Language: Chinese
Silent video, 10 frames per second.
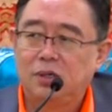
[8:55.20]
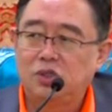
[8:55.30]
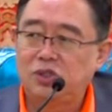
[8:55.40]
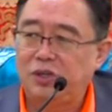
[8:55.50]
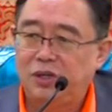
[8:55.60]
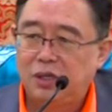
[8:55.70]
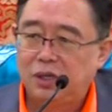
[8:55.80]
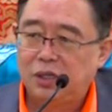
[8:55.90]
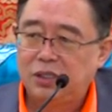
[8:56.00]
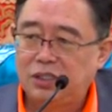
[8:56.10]
去
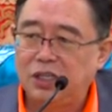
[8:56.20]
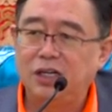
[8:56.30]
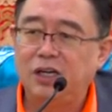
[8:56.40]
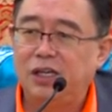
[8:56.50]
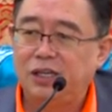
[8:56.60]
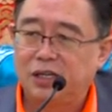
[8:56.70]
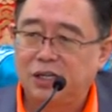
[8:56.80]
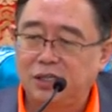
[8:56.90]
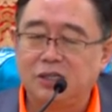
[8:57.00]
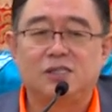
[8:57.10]
清理
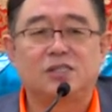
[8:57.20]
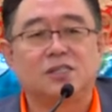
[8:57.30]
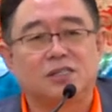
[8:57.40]
各自